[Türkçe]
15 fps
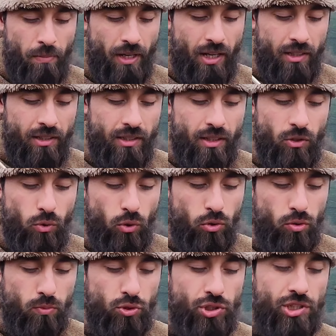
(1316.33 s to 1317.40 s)
Makarnalara
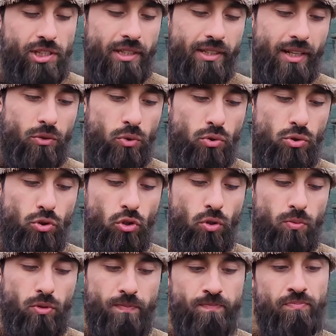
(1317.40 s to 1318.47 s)
koyduğumuz çiçekler
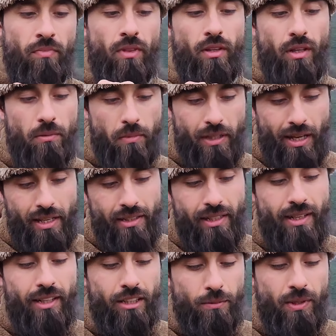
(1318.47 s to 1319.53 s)
gözüküyor mu?
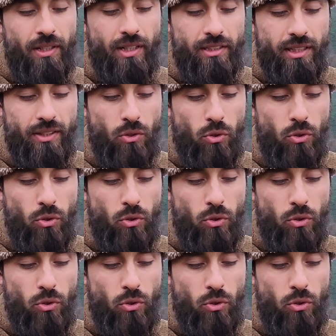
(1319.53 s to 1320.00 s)
dikkatli bakarsan